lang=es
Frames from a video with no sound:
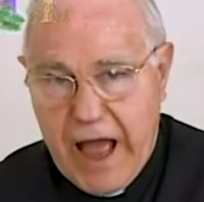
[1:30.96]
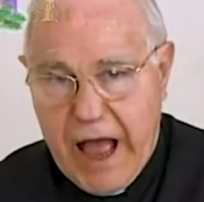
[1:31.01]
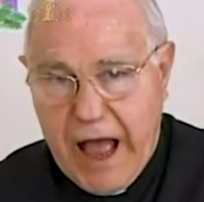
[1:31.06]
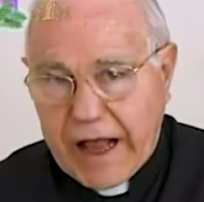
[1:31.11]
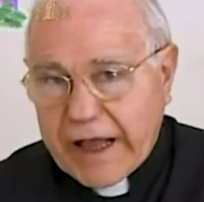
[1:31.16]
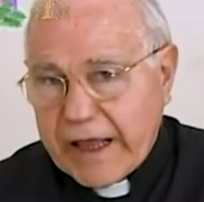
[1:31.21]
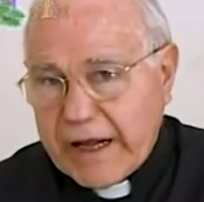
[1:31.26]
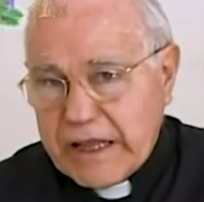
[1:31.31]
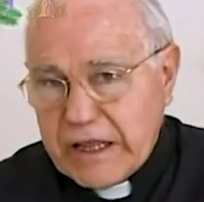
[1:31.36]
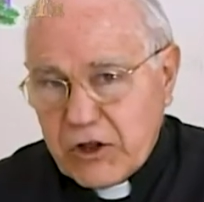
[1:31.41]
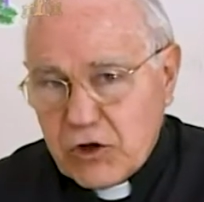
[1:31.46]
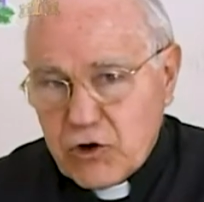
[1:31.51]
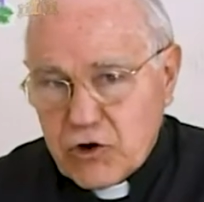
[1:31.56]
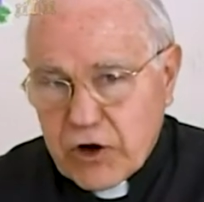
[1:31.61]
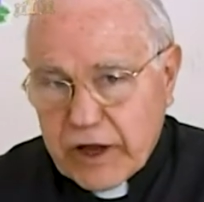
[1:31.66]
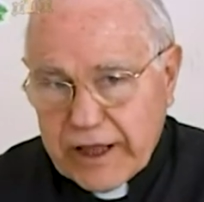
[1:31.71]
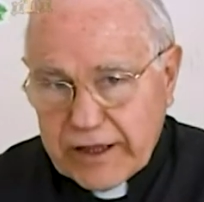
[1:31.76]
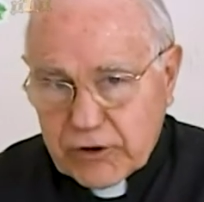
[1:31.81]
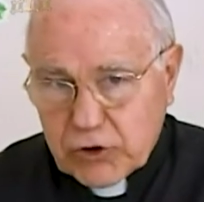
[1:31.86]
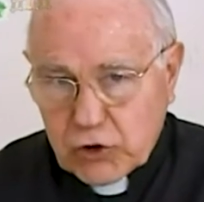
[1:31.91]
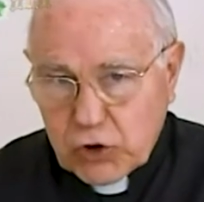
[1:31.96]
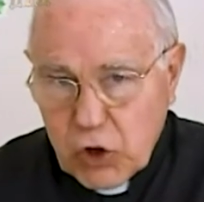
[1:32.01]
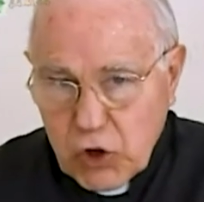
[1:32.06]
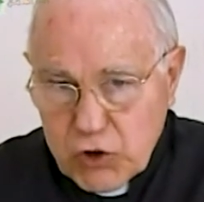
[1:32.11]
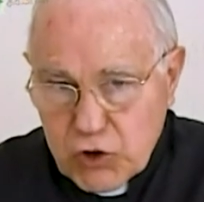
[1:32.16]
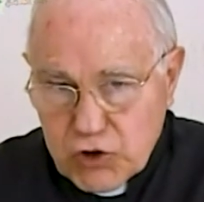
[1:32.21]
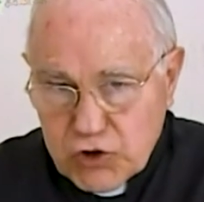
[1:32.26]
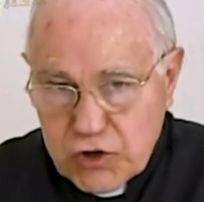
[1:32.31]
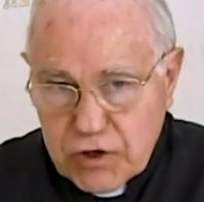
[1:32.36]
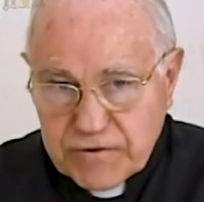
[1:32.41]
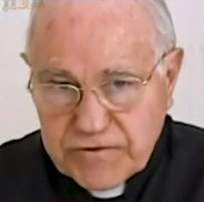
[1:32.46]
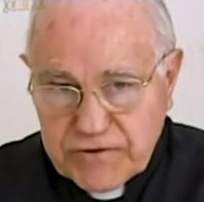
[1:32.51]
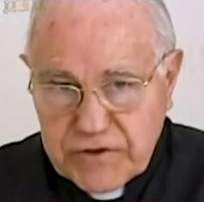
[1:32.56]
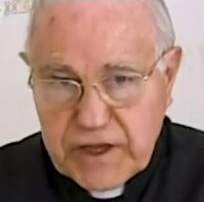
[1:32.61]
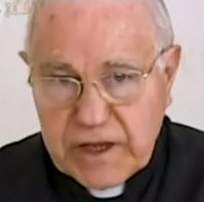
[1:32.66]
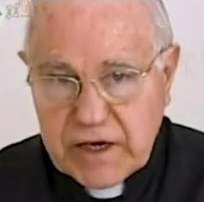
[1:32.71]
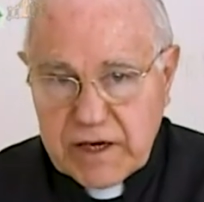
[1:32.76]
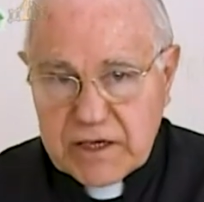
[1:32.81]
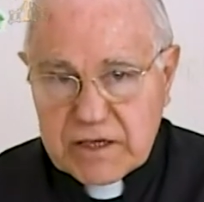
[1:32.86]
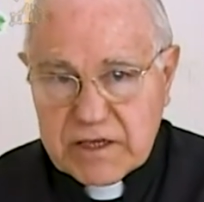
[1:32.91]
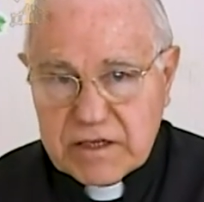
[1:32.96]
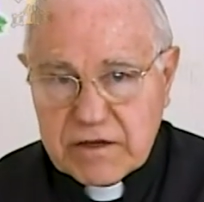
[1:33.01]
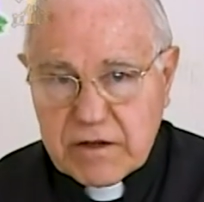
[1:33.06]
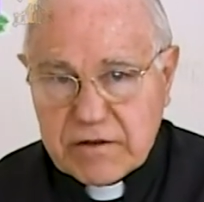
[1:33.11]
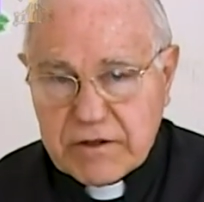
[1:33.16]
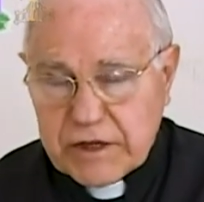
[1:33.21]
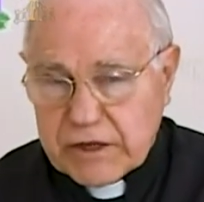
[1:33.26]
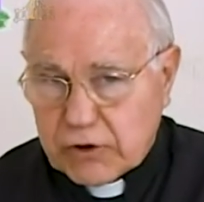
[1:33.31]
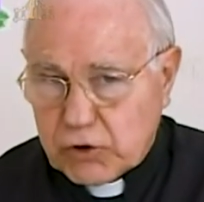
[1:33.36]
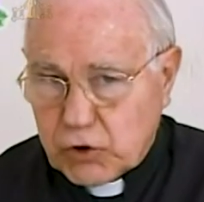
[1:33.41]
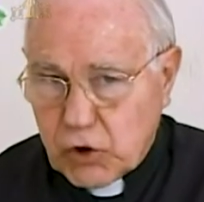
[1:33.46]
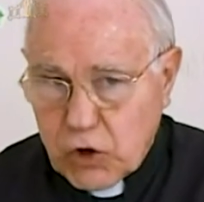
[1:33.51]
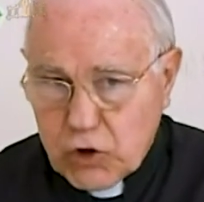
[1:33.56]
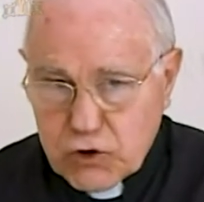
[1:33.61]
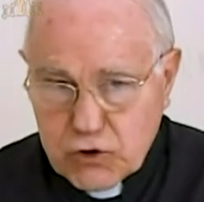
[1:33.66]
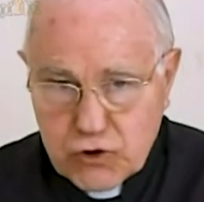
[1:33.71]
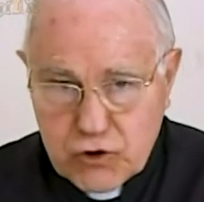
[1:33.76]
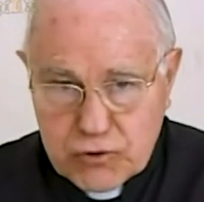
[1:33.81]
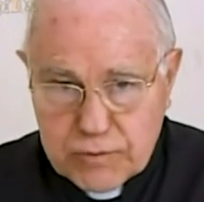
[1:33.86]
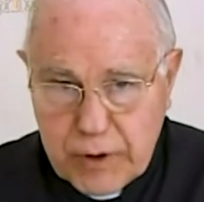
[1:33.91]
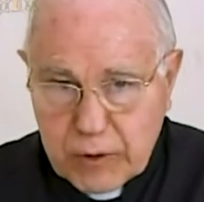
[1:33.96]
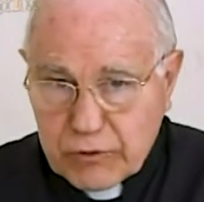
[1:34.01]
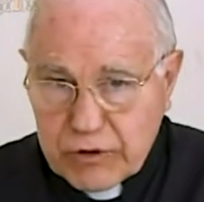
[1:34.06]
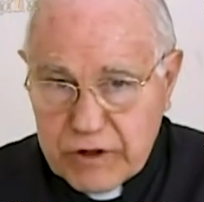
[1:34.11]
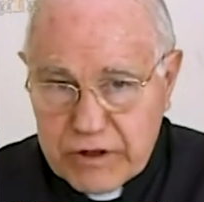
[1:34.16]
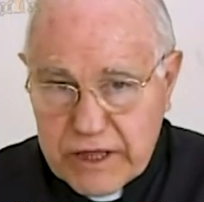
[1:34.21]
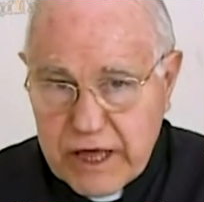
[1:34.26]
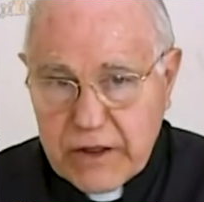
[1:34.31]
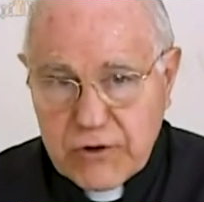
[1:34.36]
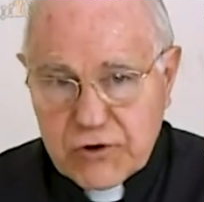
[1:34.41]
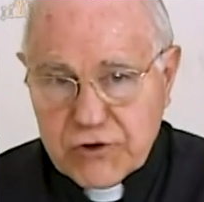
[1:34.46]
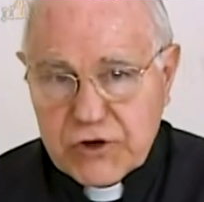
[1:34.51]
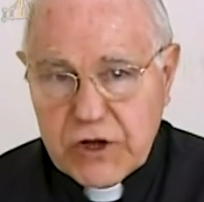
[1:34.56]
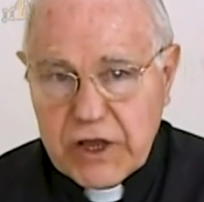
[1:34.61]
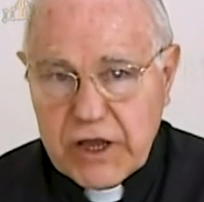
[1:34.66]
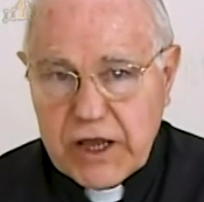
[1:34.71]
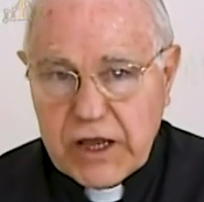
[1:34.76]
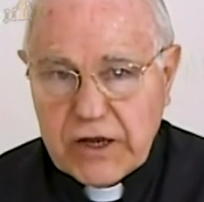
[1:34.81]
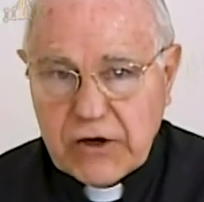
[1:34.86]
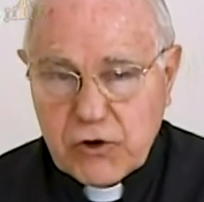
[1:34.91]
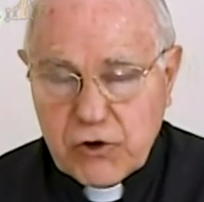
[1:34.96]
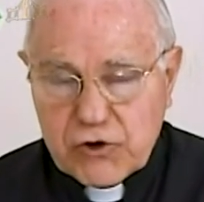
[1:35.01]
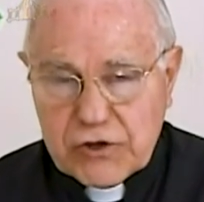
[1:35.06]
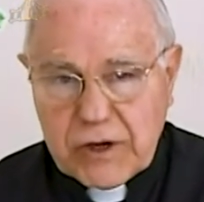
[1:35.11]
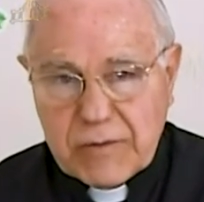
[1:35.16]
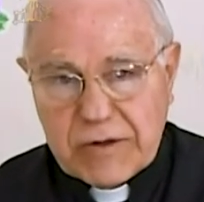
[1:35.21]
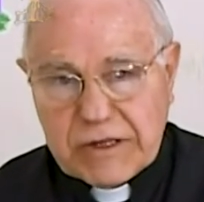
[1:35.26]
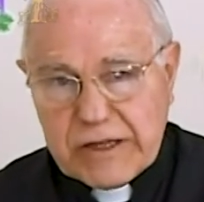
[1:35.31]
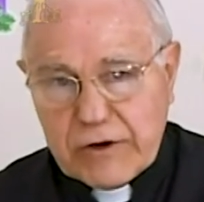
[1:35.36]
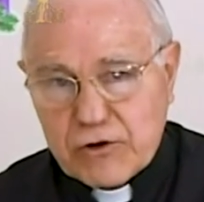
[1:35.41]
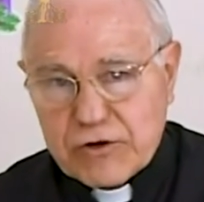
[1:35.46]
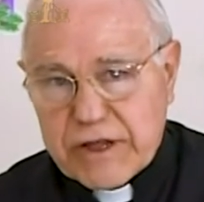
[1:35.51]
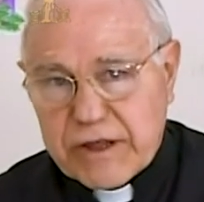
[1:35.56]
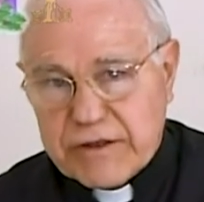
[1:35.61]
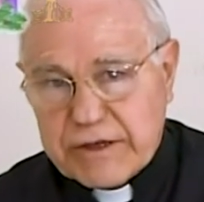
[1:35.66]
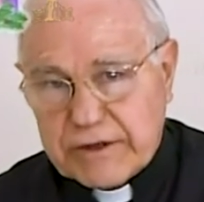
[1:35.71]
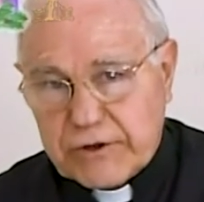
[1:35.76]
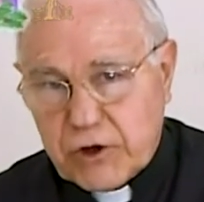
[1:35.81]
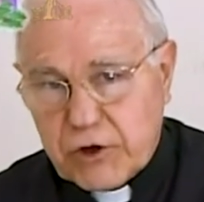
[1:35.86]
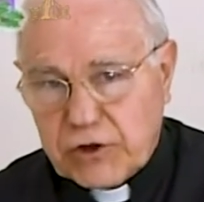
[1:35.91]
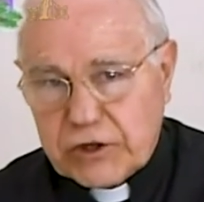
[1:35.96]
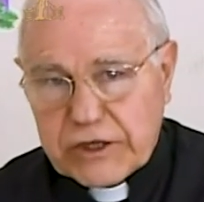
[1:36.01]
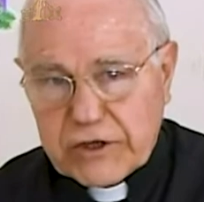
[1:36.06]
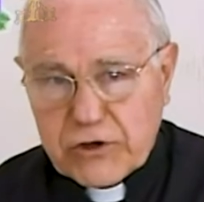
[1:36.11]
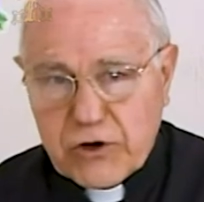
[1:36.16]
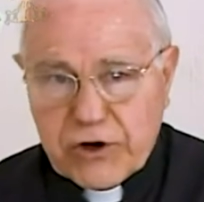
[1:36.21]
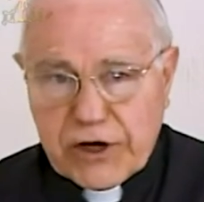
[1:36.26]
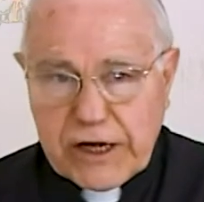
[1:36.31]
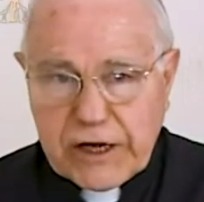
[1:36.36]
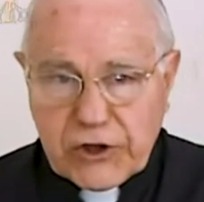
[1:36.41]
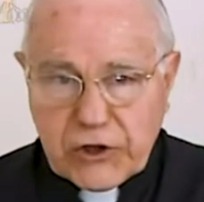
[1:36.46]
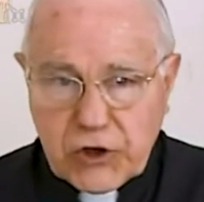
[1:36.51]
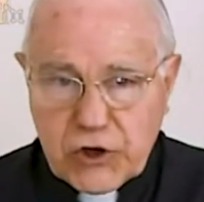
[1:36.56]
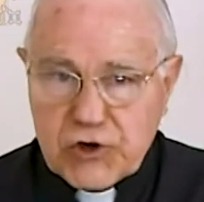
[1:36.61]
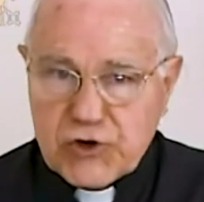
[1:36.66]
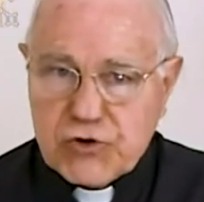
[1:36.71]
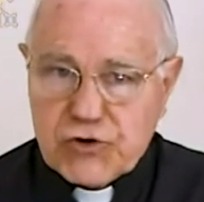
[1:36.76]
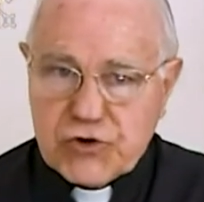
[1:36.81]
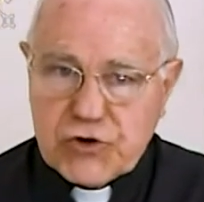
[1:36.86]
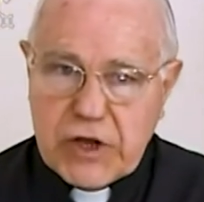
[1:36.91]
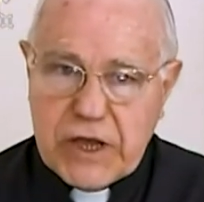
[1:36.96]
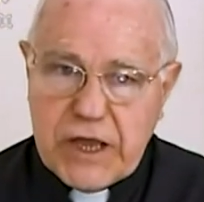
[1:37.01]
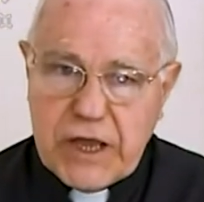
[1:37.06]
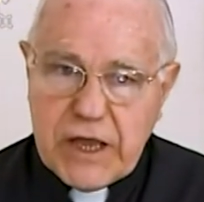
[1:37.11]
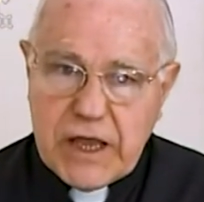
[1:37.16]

ha querido que todos los fieles, es decir, todos los bautizados, no solamente los sacerdotes, los religiosos,